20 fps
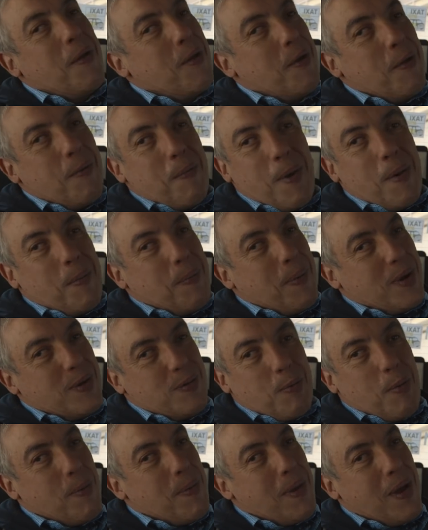Yo me lo paso
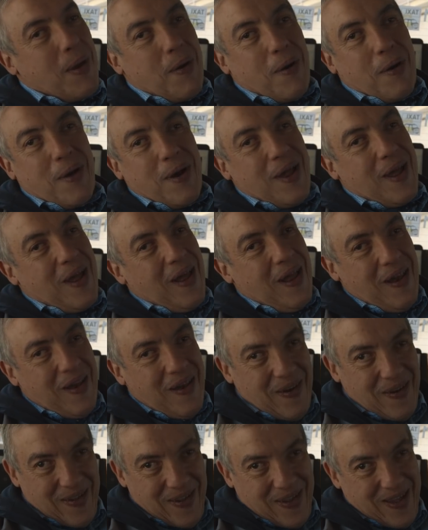muy bien con
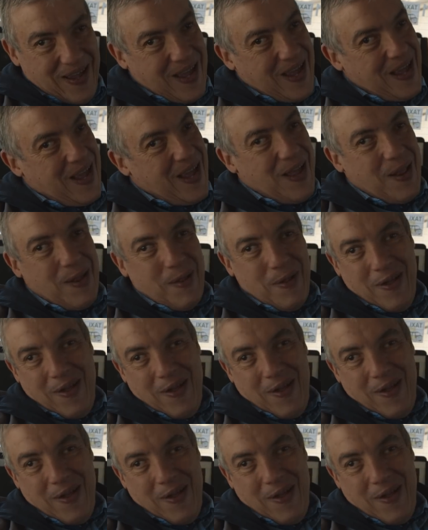él y